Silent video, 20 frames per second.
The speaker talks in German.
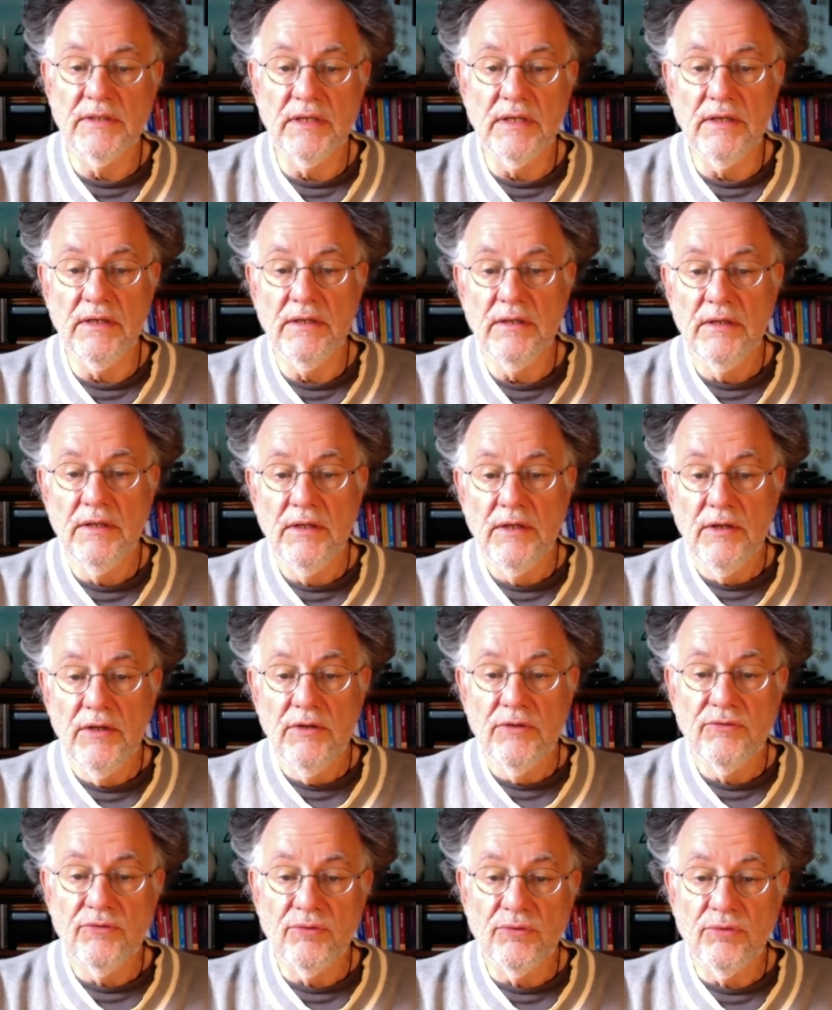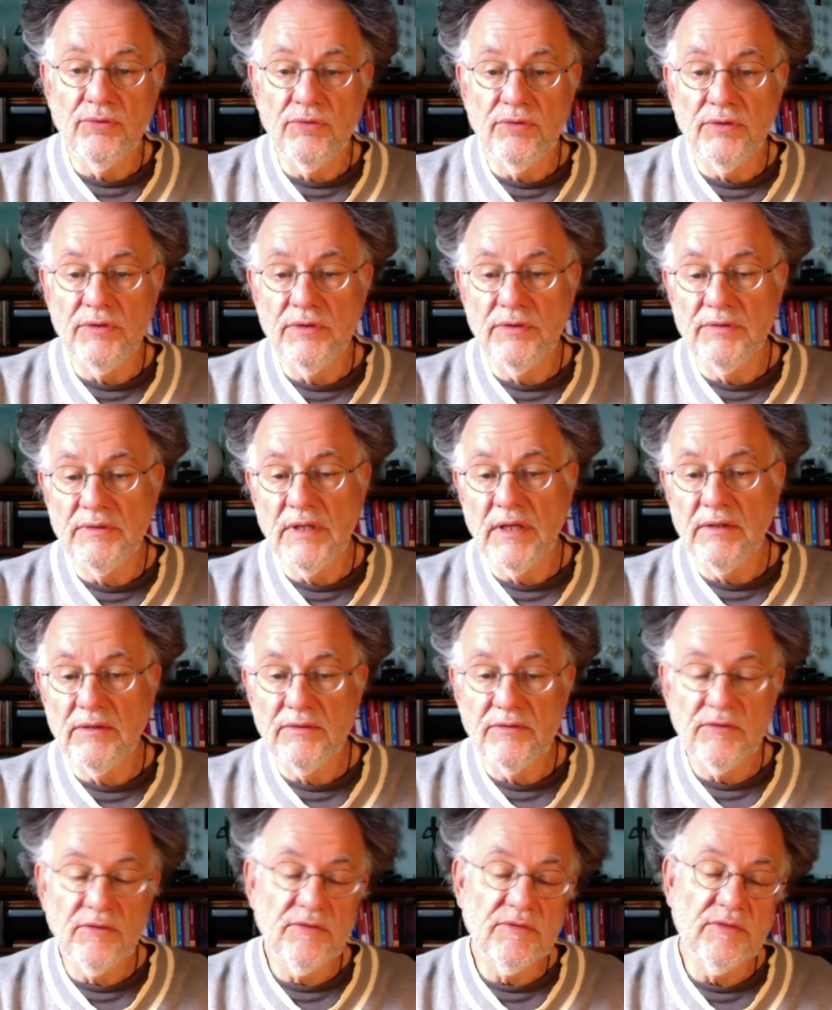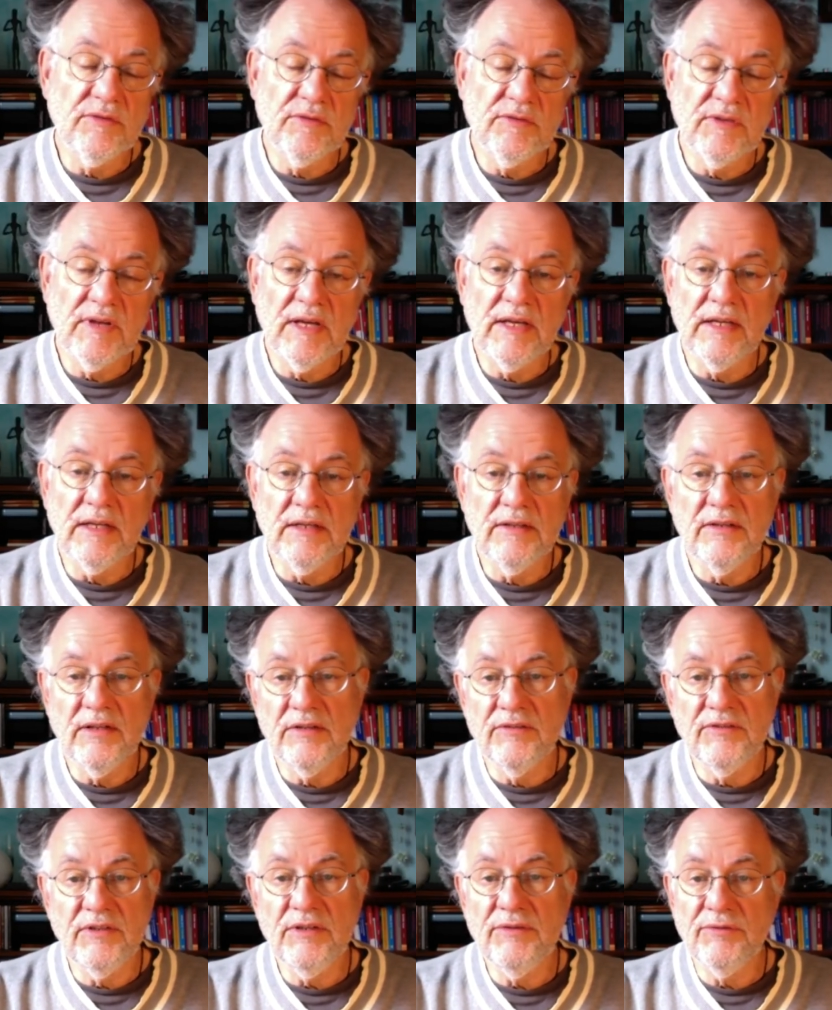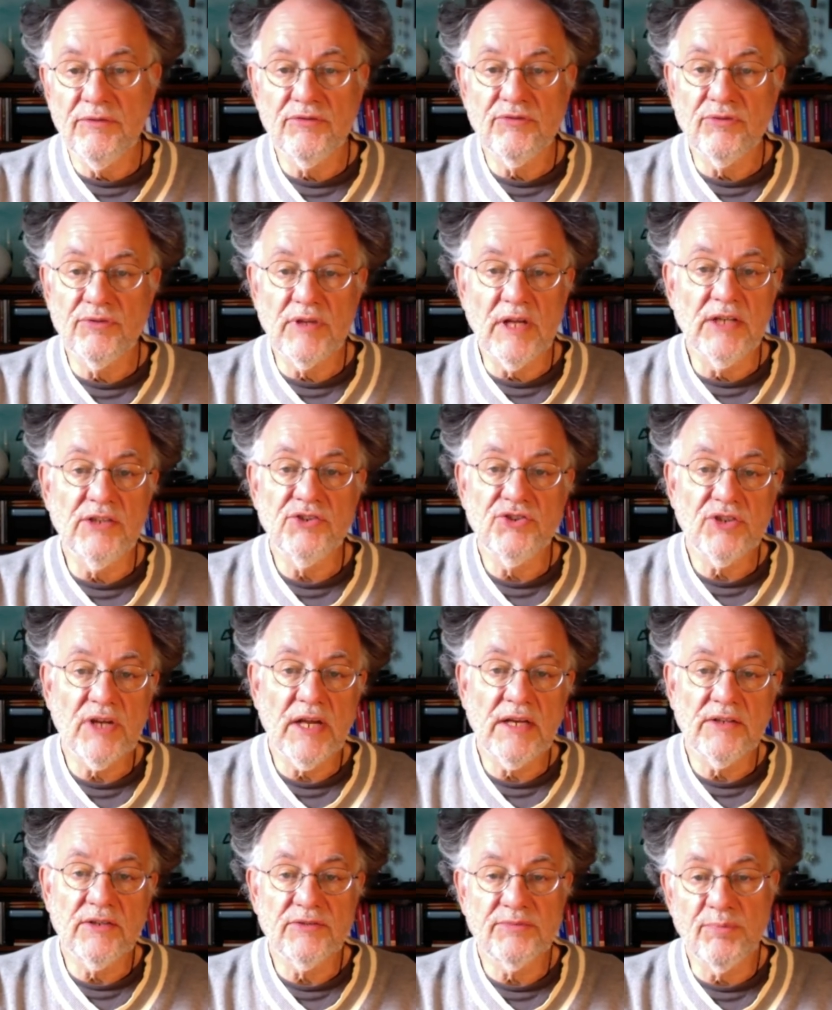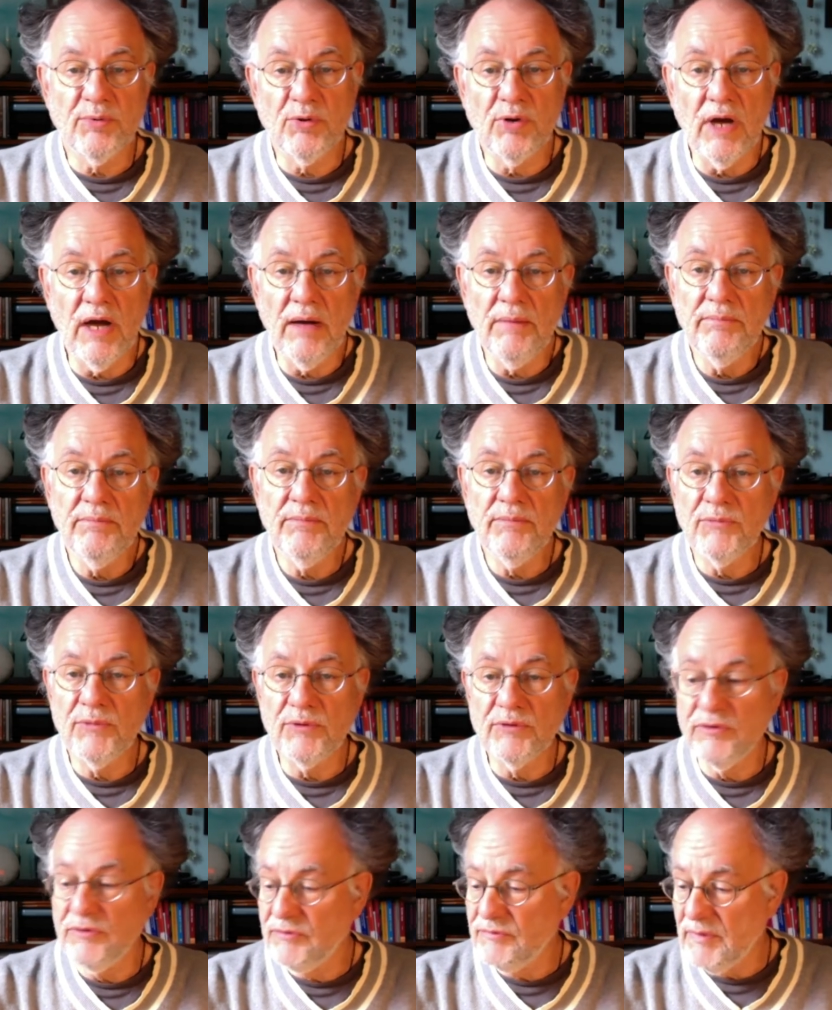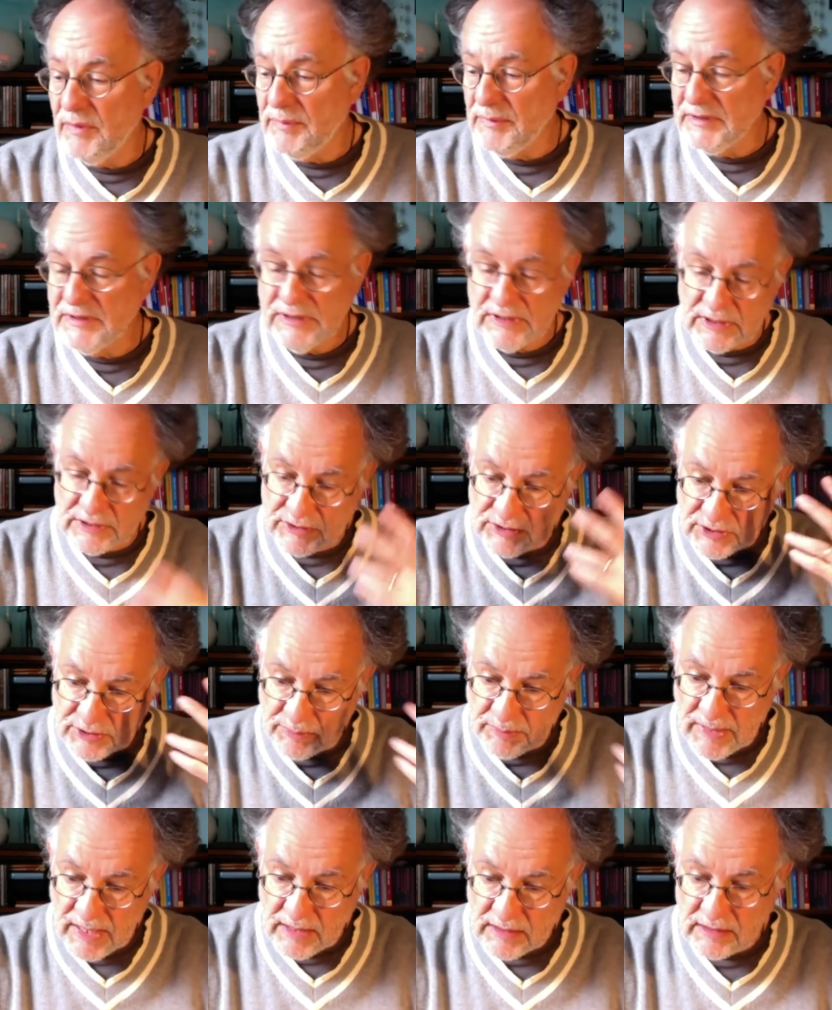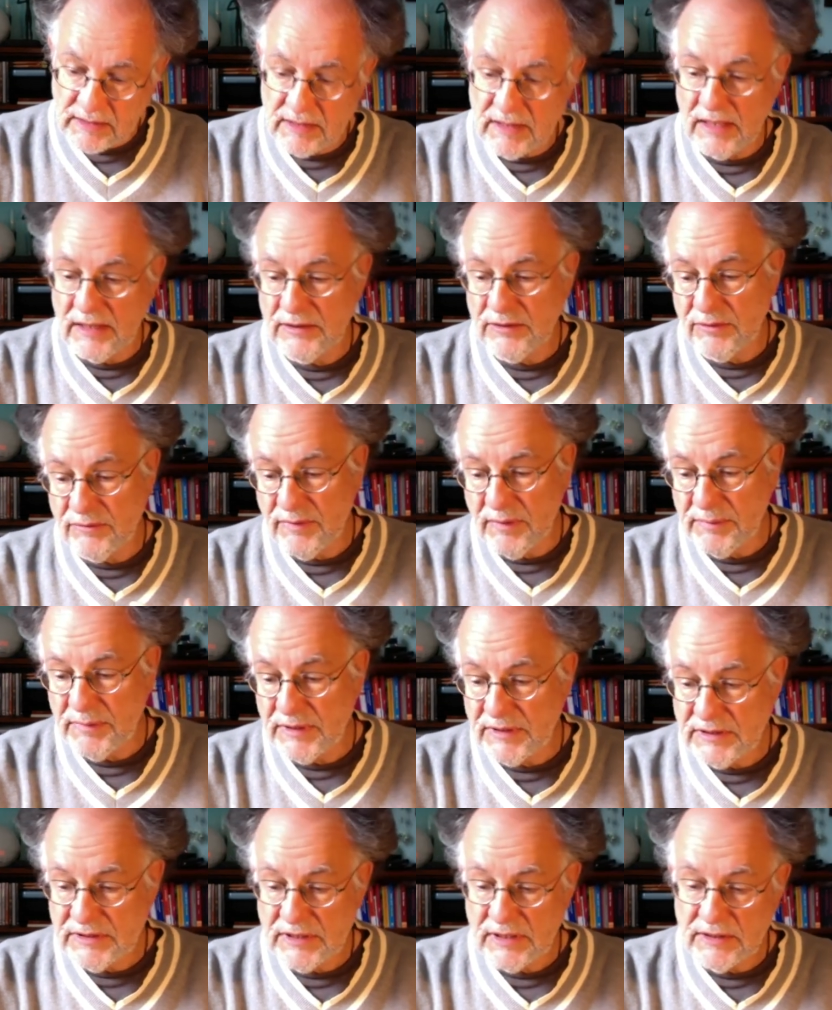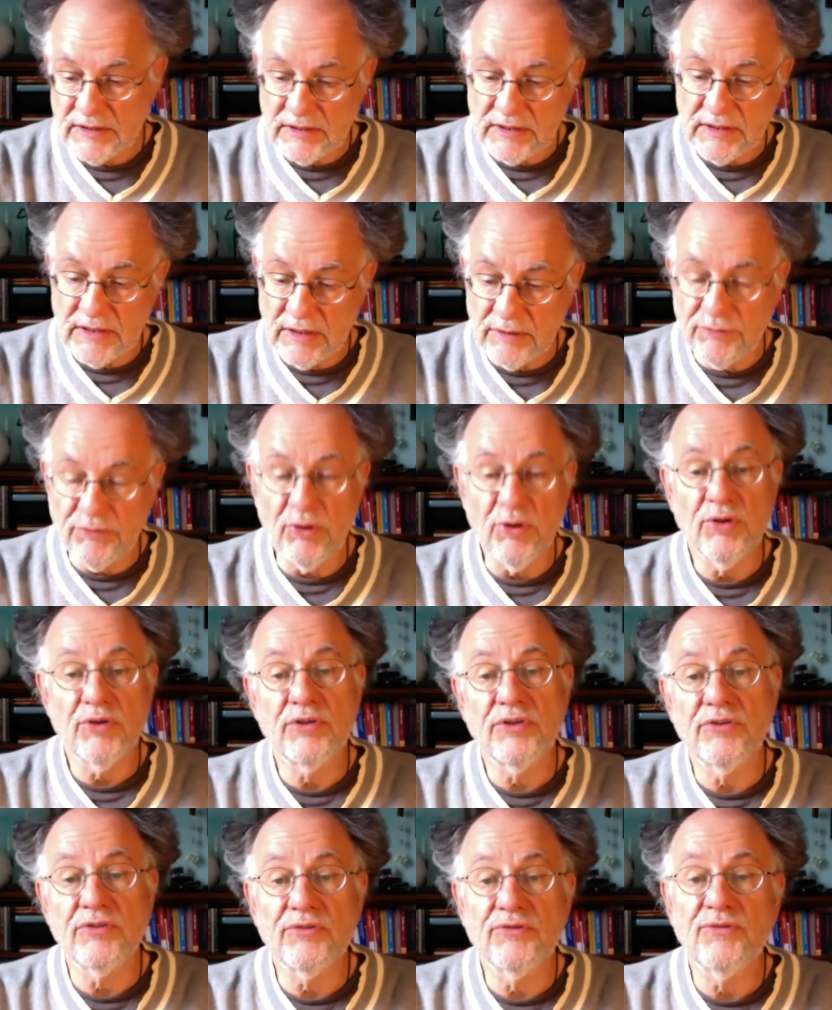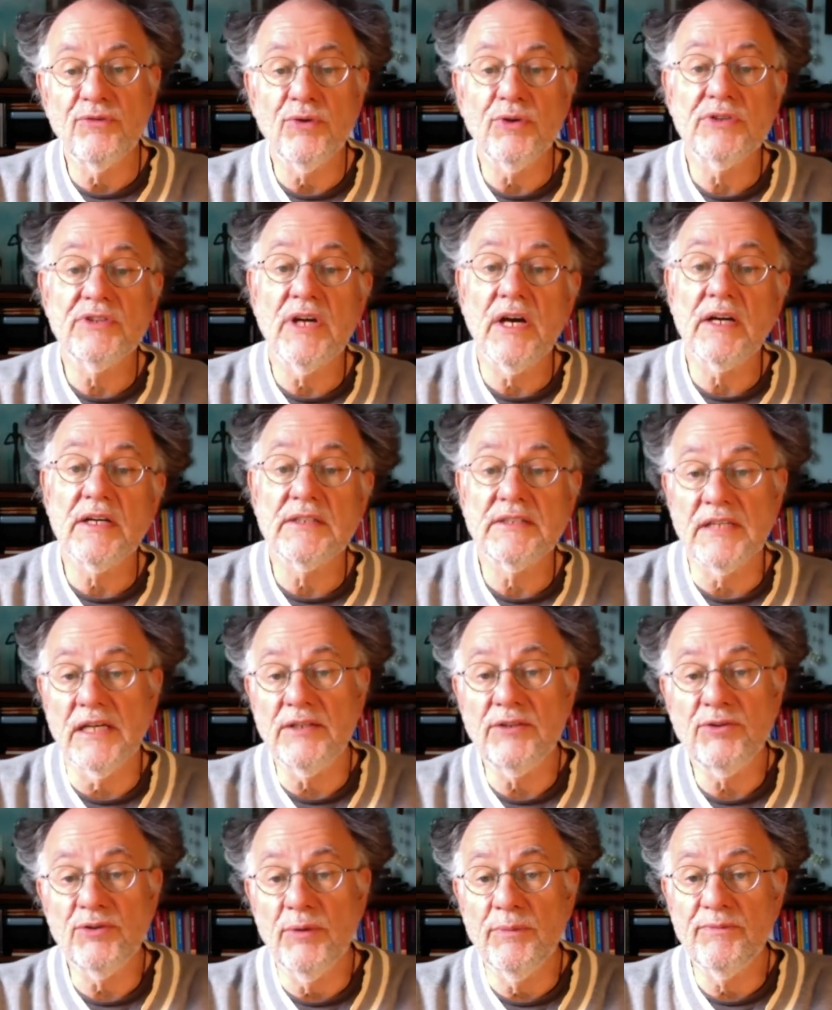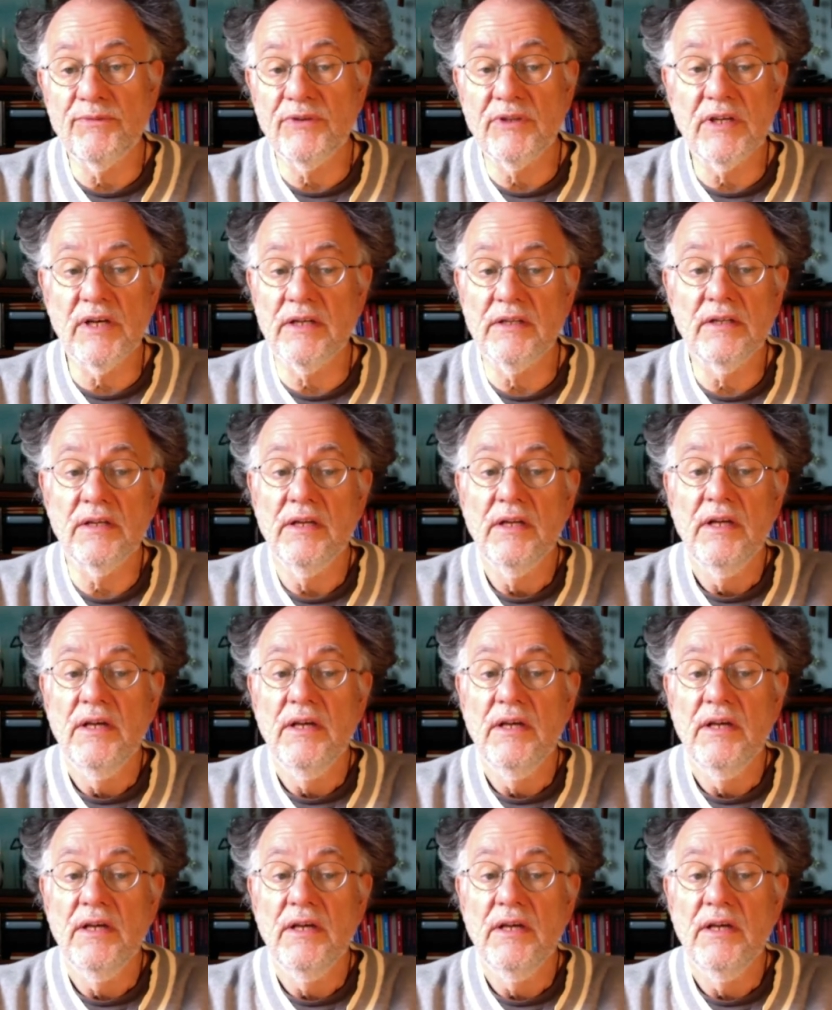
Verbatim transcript: Ja, so, äh, das ist ein sehr intensives und anstrengendes Programm und wenn man sich das nicht merken kann und wenn man nicht an die Erfolge des Vortages anknüpfen kann,